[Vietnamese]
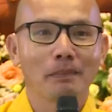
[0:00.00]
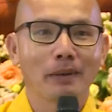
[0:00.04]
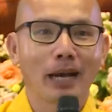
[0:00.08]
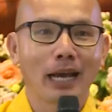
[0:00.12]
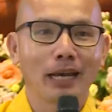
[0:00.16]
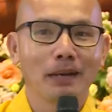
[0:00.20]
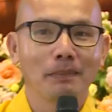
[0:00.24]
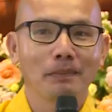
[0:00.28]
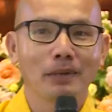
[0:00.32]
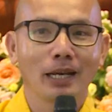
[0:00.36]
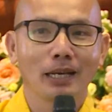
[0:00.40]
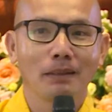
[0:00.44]

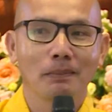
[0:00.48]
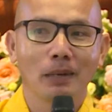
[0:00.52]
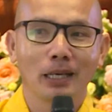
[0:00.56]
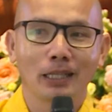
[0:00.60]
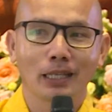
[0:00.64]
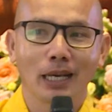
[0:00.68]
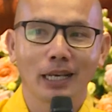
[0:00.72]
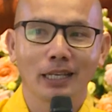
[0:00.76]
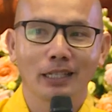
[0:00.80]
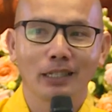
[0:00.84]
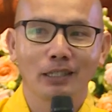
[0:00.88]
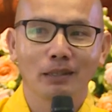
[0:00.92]
ngày hôm nay
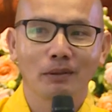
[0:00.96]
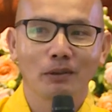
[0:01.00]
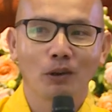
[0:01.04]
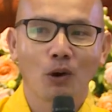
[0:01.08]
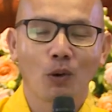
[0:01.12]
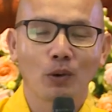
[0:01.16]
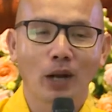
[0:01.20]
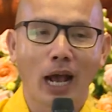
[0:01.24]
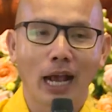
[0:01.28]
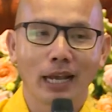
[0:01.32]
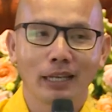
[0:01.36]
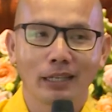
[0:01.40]
thầy
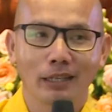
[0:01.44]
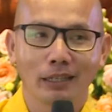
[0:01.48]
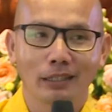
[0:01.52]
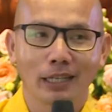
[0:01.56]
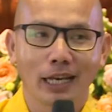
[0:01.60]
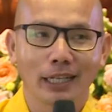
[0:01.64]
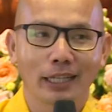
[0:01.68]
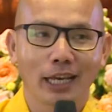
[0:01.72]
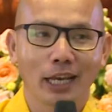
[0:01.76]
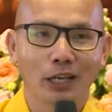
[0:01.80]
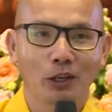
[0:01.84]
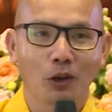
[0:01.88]
hồi nãy giờ
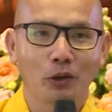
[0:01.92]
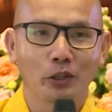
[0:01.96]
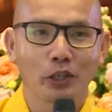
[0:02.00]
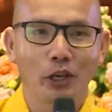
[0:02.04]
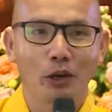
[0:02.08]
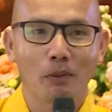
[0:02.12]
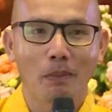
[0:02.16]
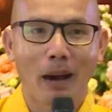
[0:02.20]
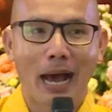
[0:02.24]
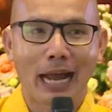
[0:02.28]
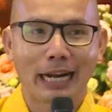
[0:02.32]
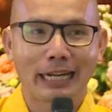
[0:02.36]
thầy thấy có
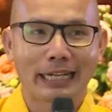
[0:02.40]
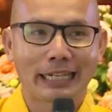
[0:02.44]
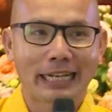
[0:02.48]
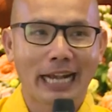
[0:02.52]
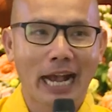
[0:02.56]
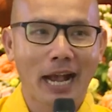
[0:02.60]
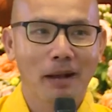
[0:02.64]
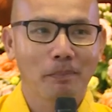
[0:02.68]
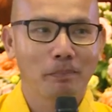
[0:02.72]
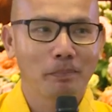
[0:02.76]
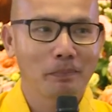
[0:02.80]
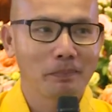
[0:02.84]
nhiều bạn
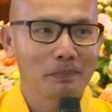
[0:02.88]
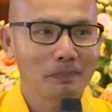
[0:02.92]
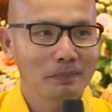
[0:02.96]
ngáp.